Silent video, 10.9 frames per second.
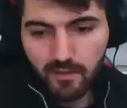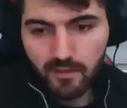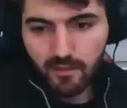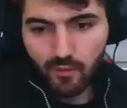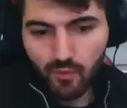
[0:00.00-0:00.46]

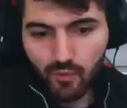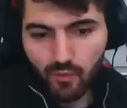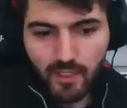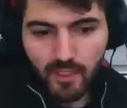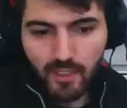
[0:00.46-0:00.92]

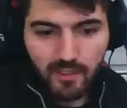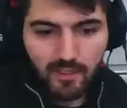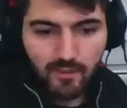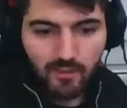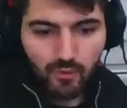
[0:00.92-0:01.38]
Sura'yla da
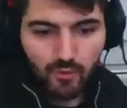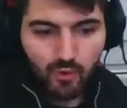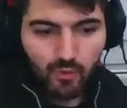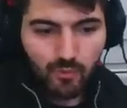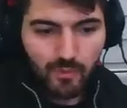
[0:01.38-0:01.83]

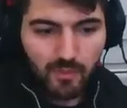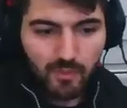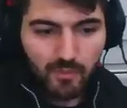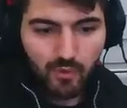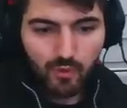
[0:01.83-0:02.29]
dönüşümlü bak
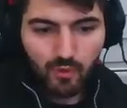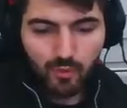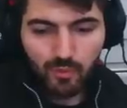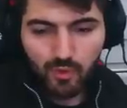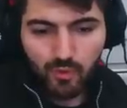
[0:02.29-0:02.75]
bir dönüşümlü
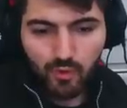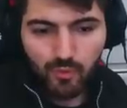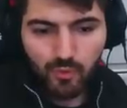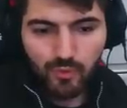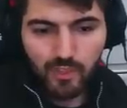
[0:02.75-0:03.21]
bir
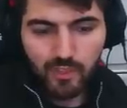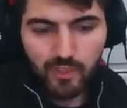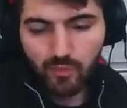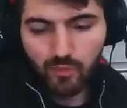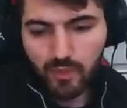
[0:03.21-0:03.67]
dönüşümsüz
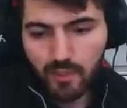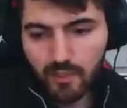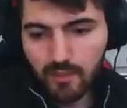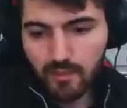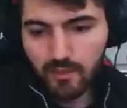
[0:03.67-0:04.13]
gireceğiz bu arada.
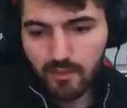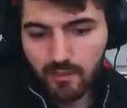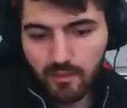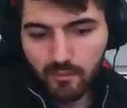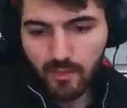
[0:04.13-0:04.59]

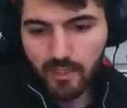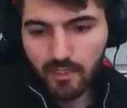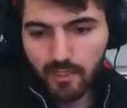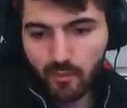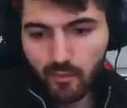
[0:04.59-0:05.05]

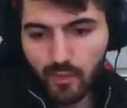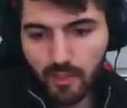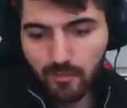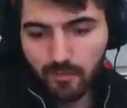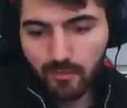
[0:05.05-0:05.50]
Bakalım görelim.
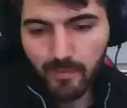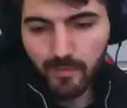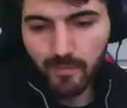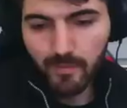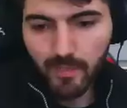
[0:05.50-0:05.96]

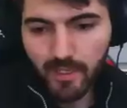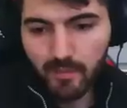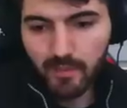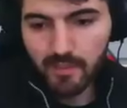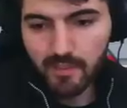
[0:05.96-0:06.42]
Hep
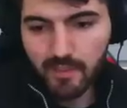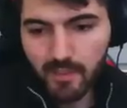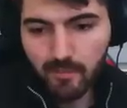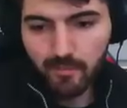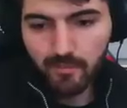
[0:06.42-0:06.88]
beraber
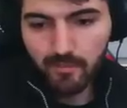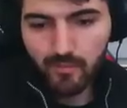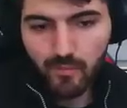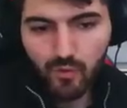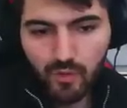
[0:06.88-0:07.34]
izleyelim.
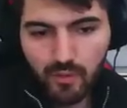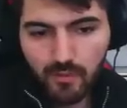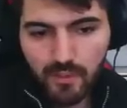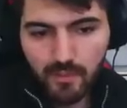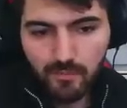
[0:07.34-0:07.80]
Şunlara
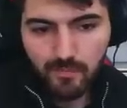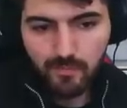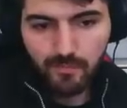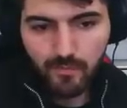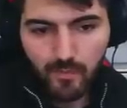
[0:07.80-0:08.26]
basayım.
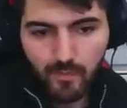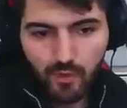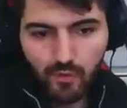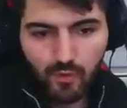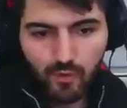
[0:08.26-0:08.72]

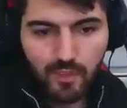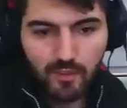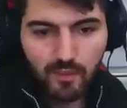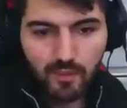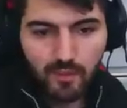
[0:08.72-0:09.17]
Çok
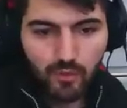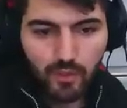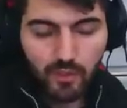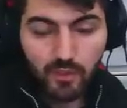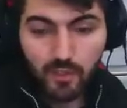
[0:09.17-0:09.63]
tatlı vuruyor ya.
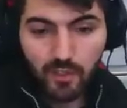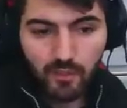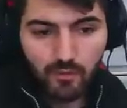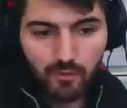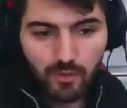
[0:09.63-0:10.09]
40k
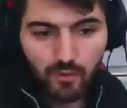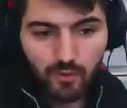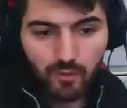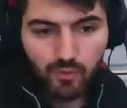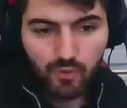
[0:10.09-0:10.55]
vurdu bak. O
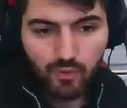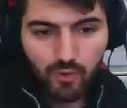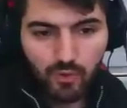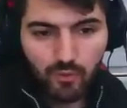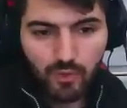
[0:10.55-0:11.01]
da buzun
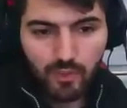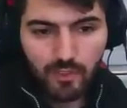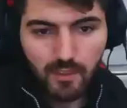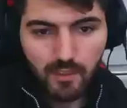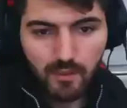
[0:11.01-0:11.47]
gücüyle vuruyor
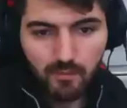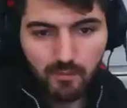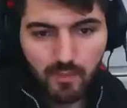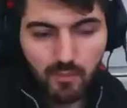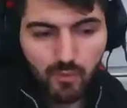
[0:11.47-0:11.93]
herhalde.
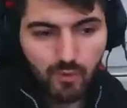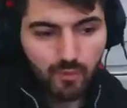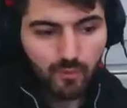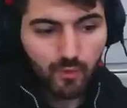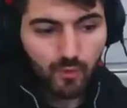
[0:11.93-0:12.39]
Bilmiyorum.
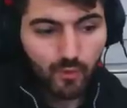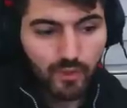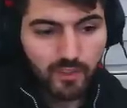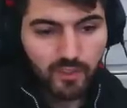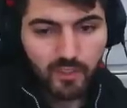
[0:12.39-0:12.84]
Çok
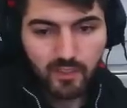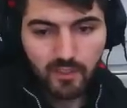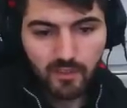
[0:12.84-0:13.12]
karışık.